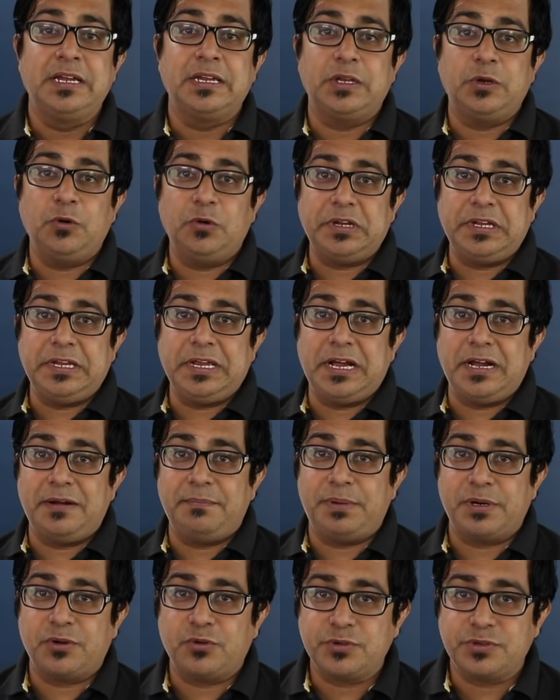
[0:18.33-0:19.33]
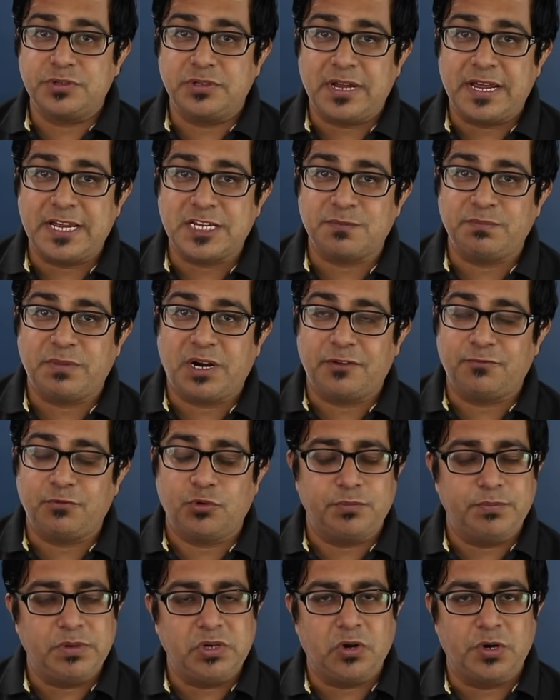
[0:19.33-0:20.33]
क्योंकि यहाँ पर कुछ नए
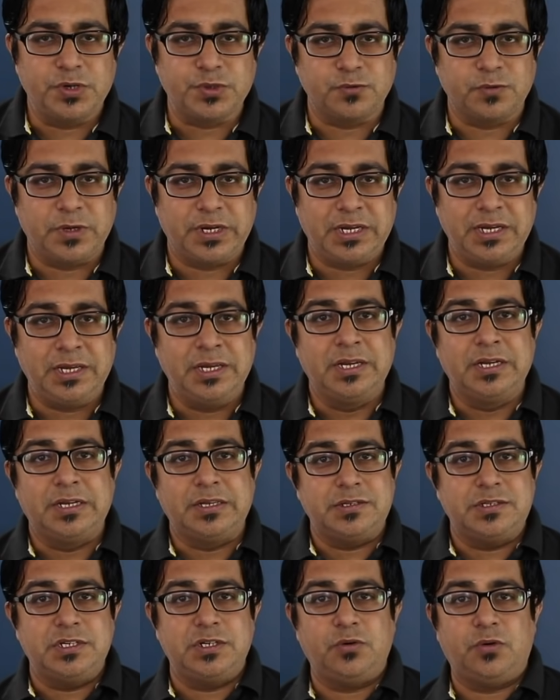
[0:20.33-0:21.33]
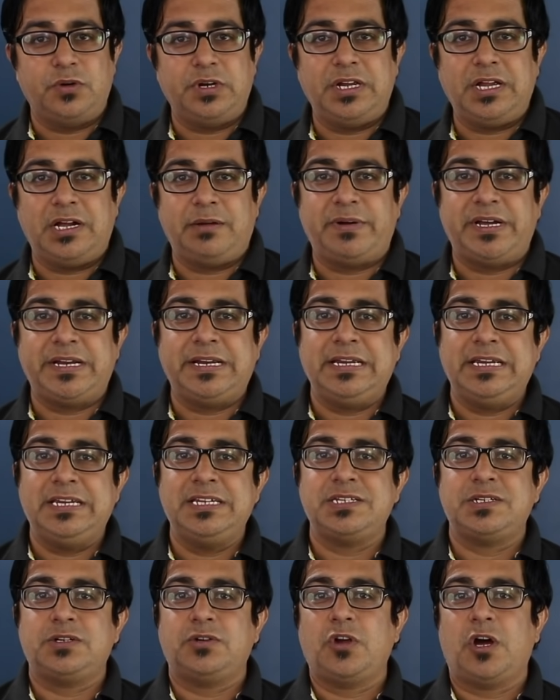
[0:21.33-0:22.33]
स्मार्टफोन भी लॉन्च हुए हैं जिन्होंने हमारे
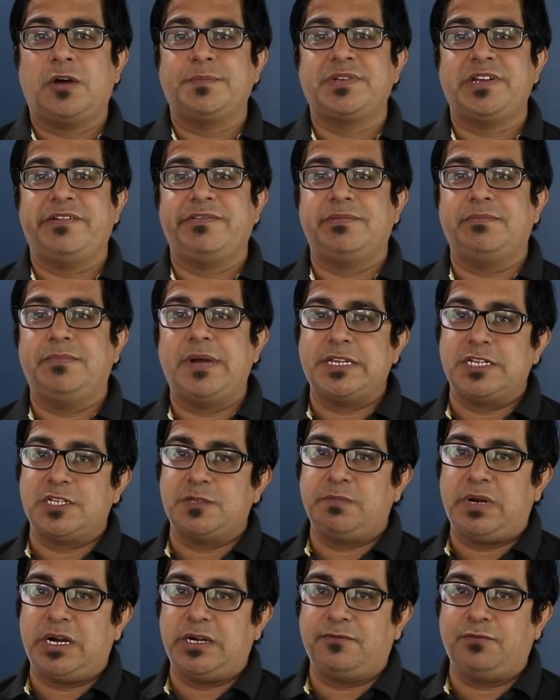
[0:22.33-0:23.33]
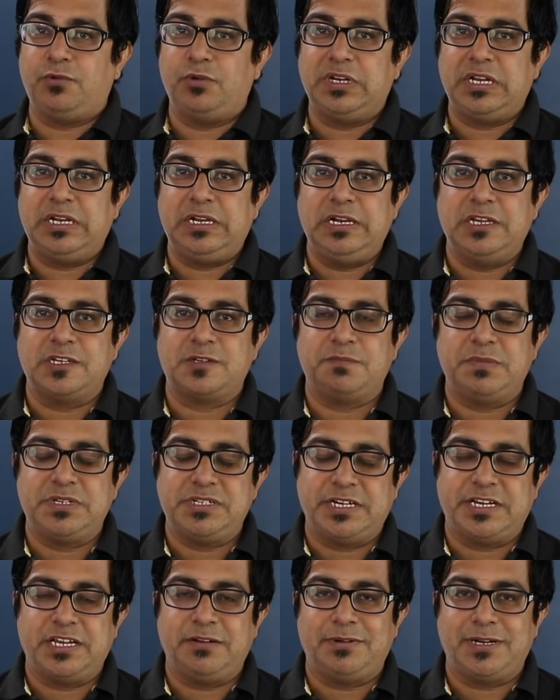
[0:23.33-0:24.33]
इस टॉप सेवन बेस्ट स्मार्टफोन की लिस्ट में
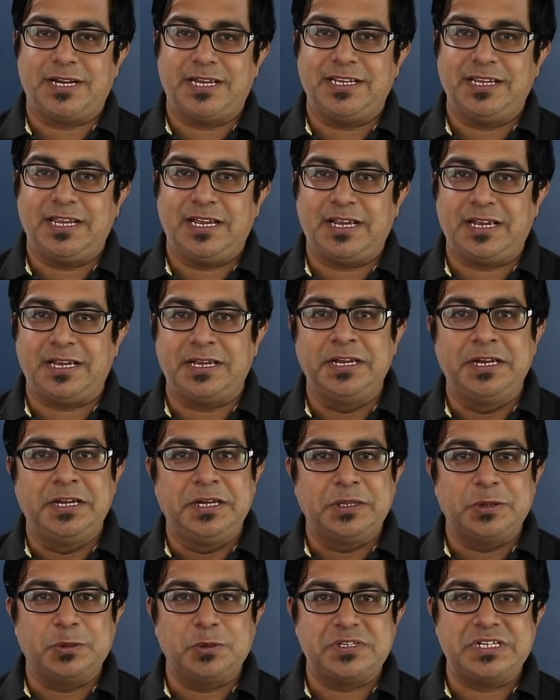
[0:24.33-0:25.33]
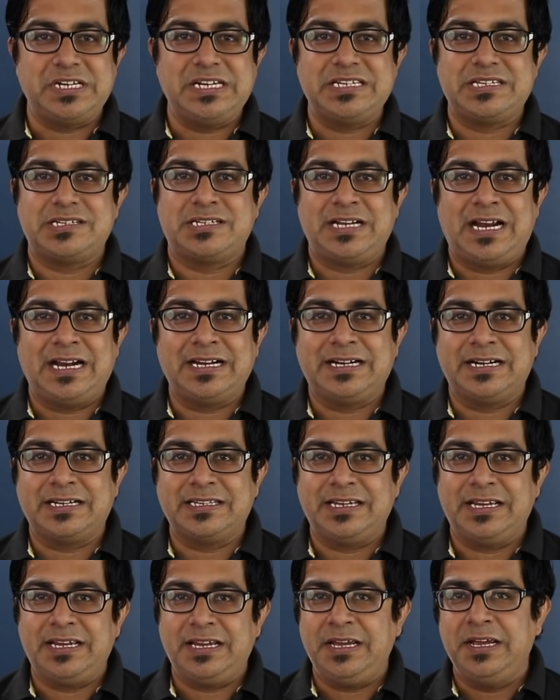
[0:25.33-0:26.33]
जगह बनाई है तो चलिए स्टार्ट
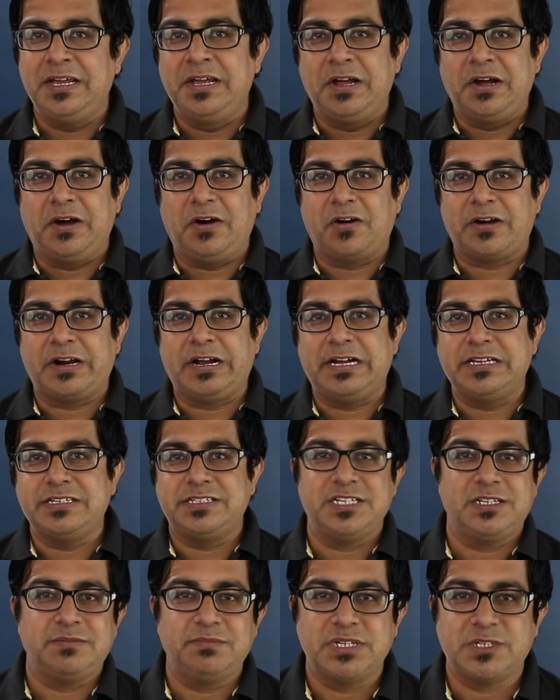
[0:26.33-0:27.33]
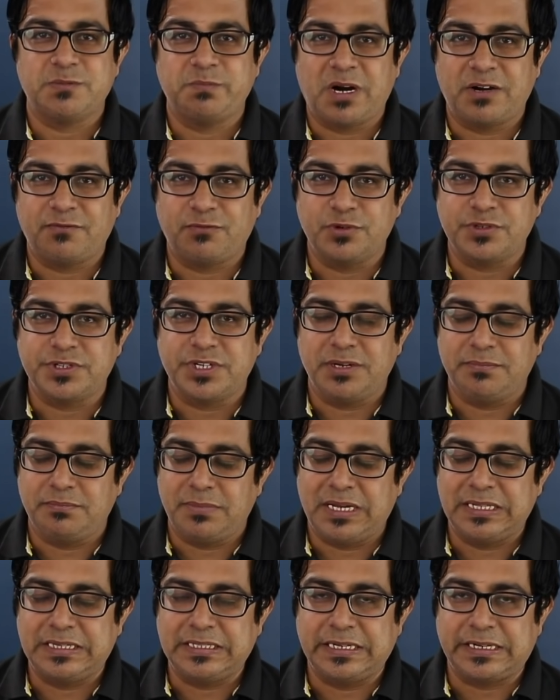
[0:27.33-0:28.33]
करते हैं और हाँ जिन भी स्मार्टफोन्स की हम
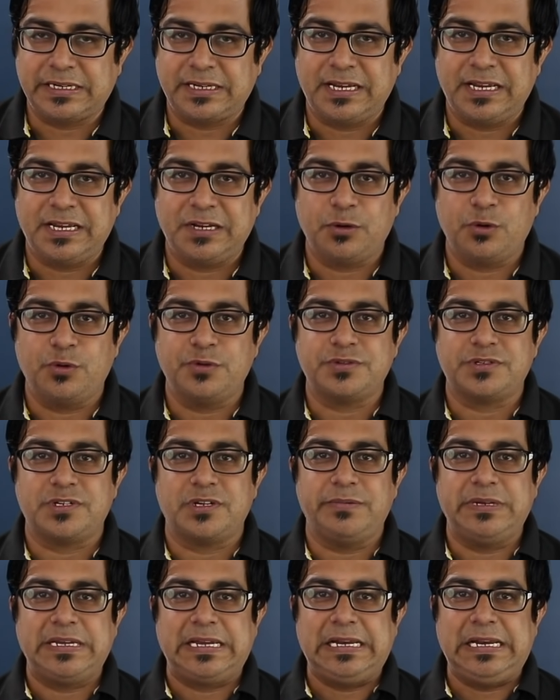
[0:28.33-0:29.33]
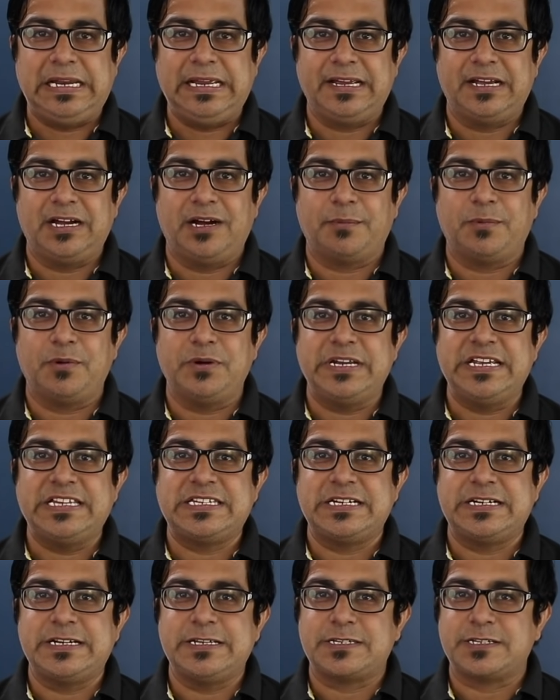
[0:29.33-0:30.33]
बात कर रहे हैं उन सभी के लिंक आपको
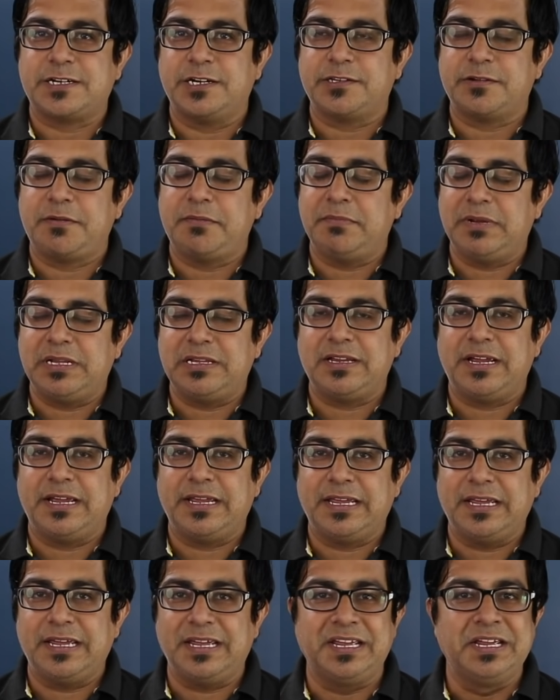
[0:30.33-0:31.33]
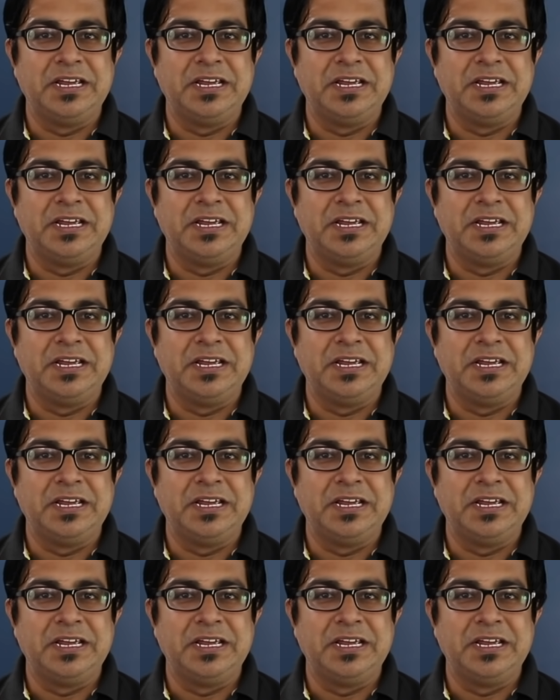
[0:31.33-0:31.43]
नीचे डिस्क्रिप्शन में मिल जाएंगे